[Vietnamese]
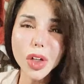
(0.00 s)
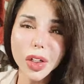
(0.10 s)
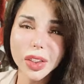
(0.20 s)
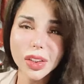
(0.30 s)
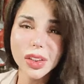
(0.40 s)
rồi
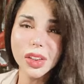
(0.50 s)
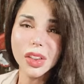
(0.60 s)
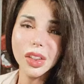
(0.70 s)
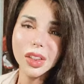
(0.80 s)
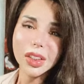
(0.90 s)

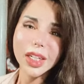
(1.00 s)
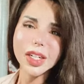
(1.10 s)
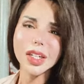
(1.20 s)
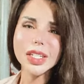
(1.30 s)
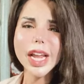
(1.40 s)
thì
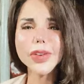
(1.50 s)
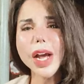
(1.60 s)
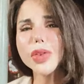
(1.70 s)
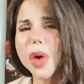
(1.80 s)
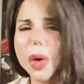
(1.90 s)
đừng gieo
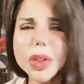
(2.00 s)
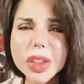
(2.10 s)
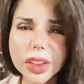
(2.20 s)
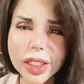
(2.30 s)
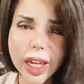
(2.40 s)
đau khổ cho
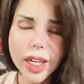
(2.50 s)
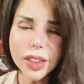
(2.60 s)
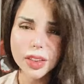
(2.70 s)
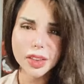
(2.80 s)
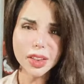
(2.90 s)
người
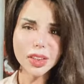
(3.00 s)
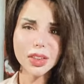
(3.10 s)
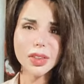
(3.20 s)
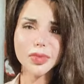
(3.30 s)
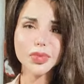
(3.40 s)
khác nữa
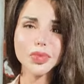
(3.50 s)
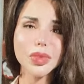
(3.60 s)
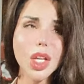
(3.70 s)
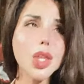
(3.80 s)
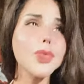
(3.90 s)

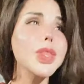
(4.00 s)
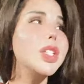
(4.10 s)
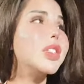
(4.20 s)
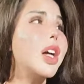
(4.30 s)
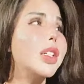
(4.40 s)
sung
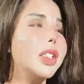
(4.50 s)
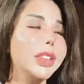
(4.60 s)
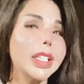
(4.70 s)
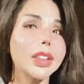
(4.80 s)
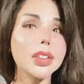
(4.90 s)
sướng hơn người
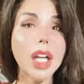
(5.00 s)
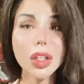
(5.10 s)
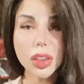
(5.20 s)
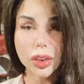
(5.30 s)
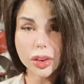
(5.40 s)
thì tự
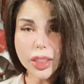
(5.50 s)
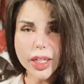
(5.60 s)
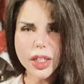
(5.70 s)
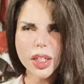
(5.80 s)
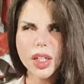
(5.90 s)
tận hưởng đi
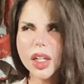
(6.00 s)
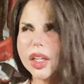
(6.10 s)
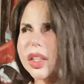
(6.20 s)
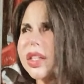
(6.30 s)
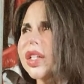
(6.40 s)

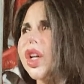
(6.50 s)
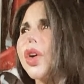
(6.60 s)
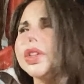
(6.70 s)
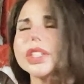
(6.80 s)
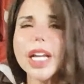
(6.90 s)
chứ đừng
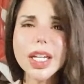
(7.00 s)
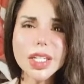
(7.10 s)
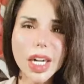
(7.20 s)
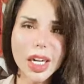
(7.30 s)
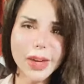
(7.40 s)
lo người khác
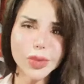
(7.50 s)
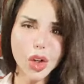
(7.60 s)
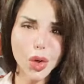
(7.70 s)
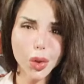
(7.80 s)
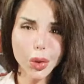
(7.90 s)
ra làm trò
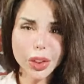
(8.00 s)
đùa